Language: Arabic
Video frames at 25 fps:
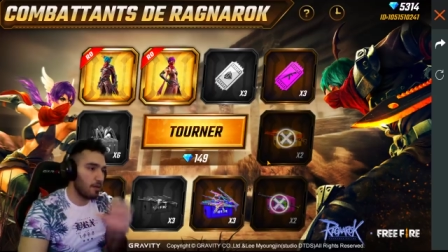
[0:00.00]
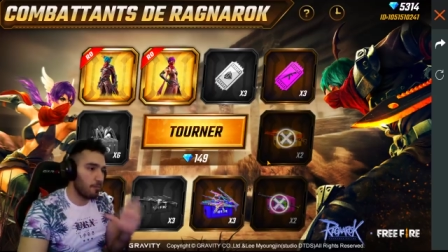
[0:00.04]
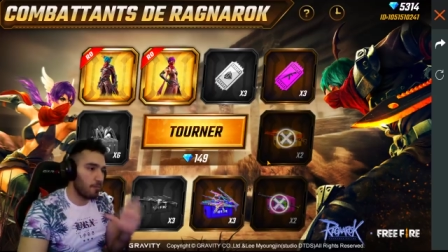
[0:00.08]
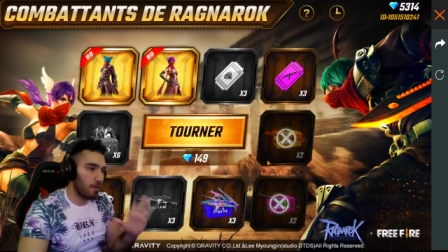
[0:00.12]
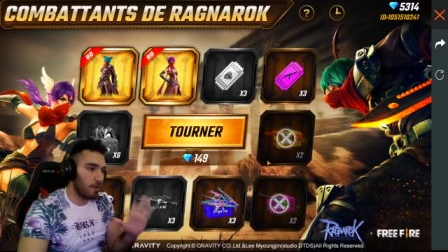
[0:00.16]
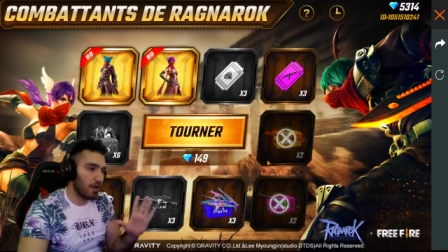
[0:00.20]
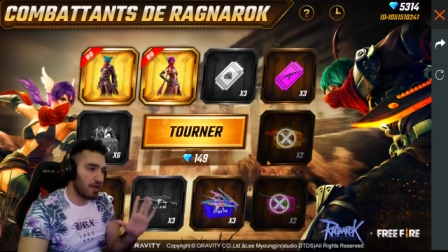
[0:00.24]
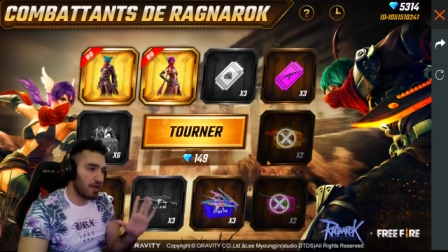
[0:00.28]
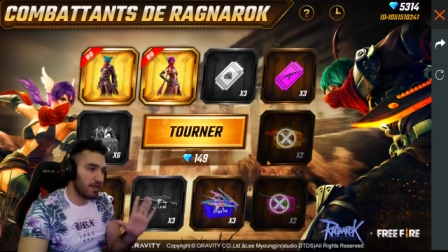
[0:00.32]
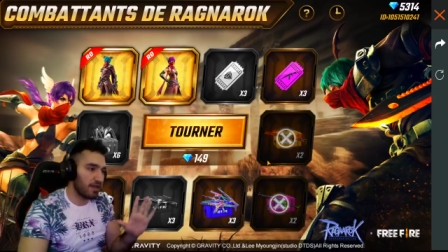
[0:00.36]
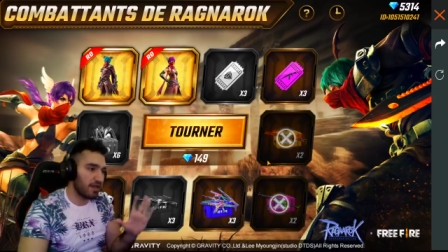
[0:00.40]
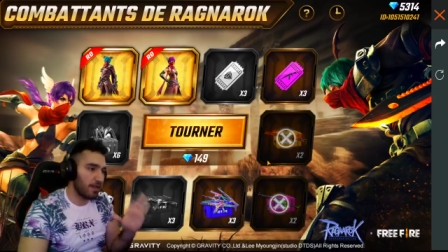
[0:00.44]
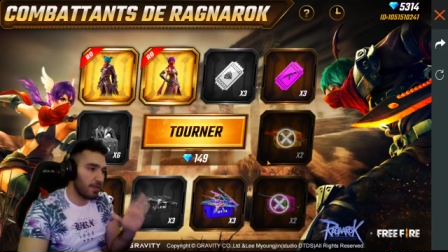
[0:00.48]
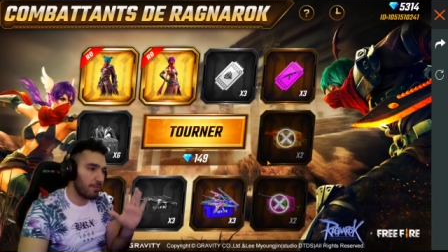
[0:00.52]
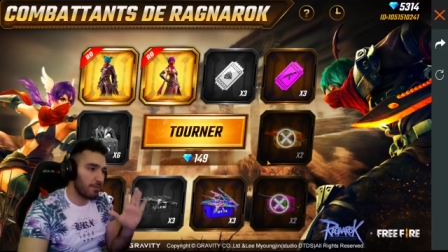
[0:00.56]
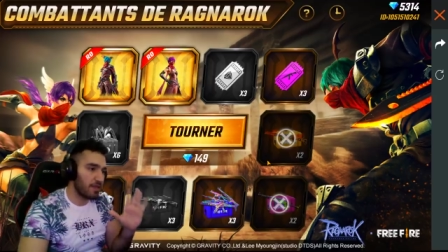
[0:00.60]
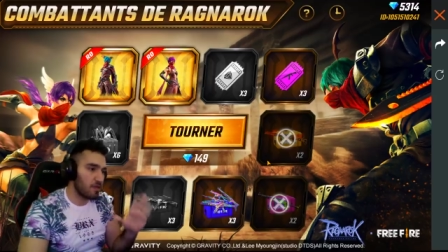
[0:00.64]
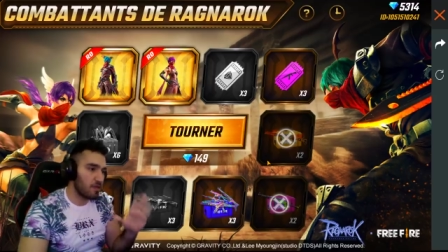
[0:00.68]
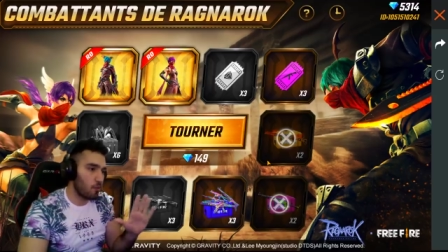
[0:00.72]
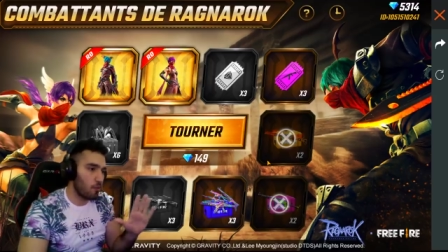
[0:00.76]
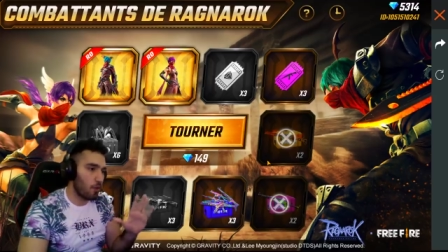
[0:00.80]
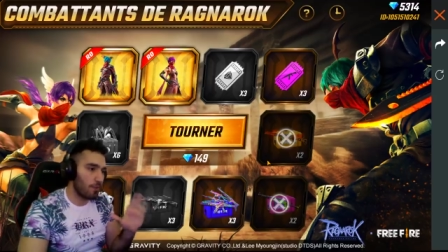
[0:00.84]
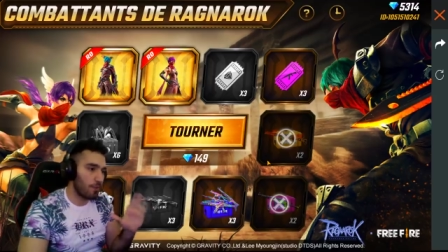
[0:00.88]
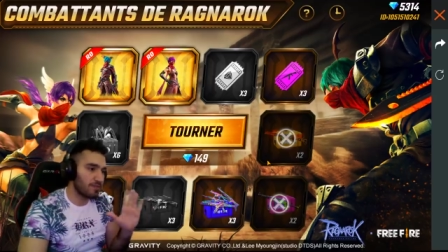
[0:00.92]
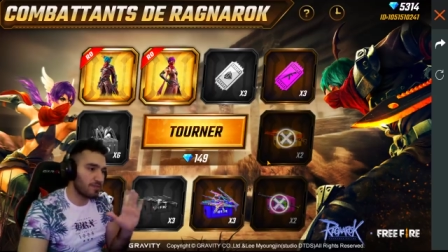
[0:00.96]
باقينا
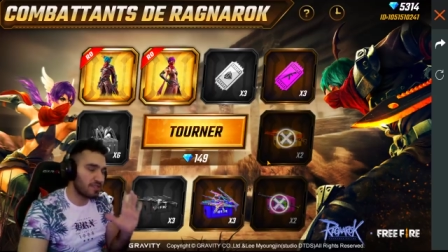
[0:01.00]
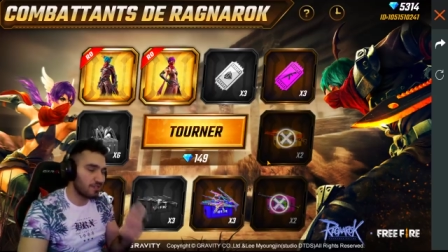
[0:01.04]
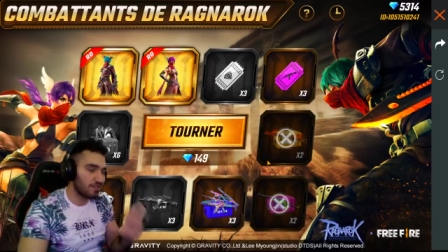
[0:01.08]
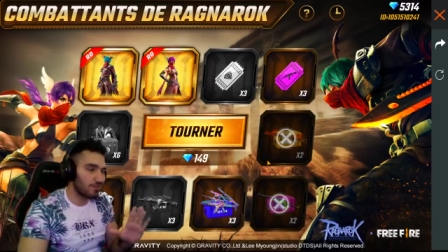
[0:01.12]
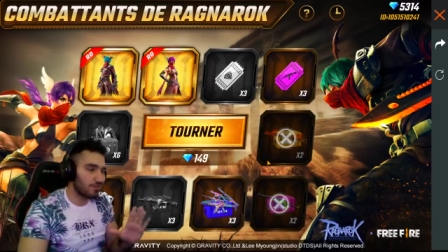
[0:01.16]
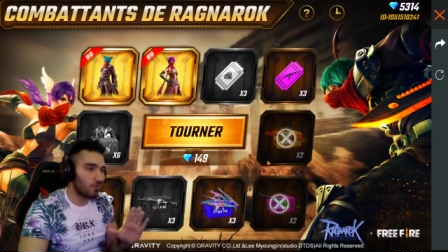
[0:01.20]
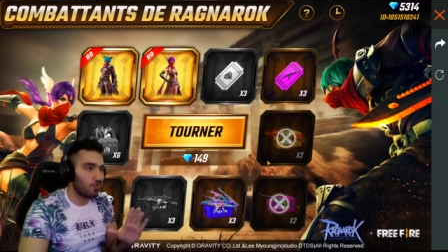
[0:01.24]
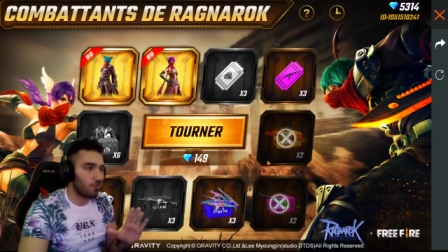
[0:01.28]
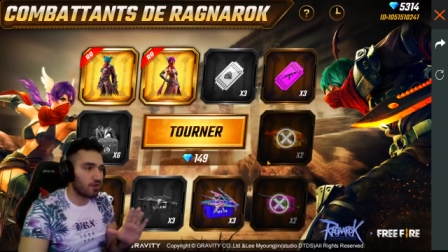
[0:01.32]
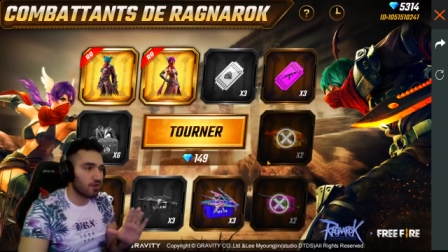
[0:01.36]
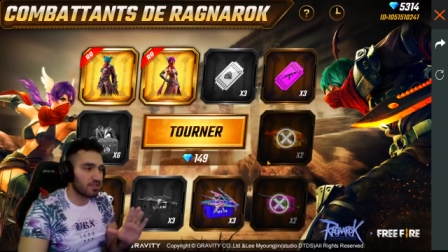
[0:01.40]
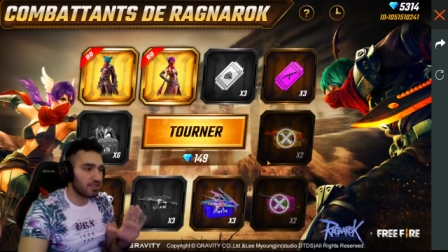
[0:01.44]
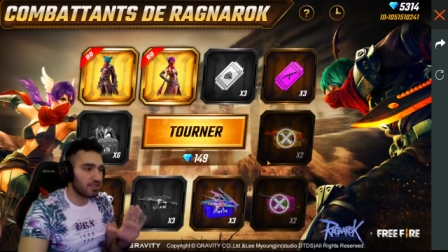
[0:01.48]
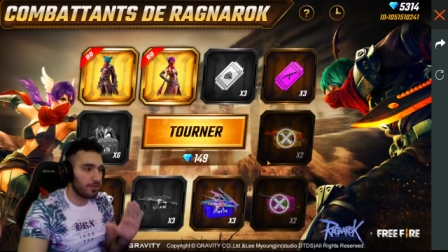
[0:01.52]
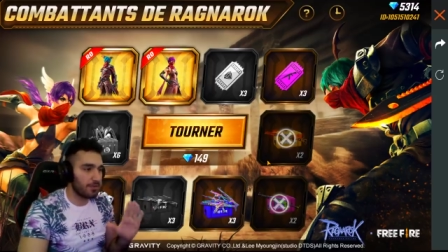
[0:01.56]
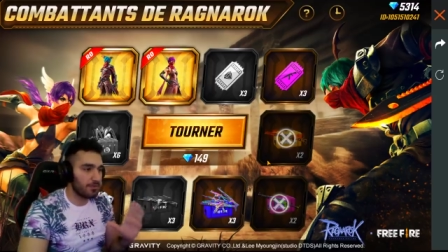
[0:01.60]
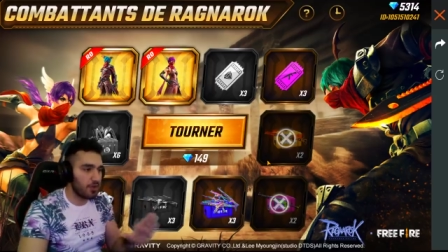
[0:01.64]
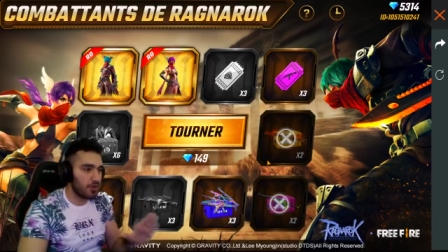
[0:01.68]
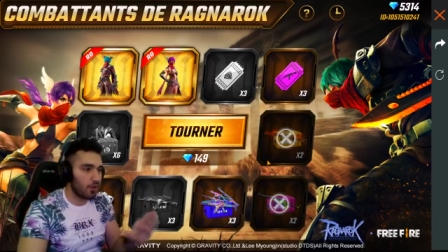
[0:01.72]
150 جوهرة شباب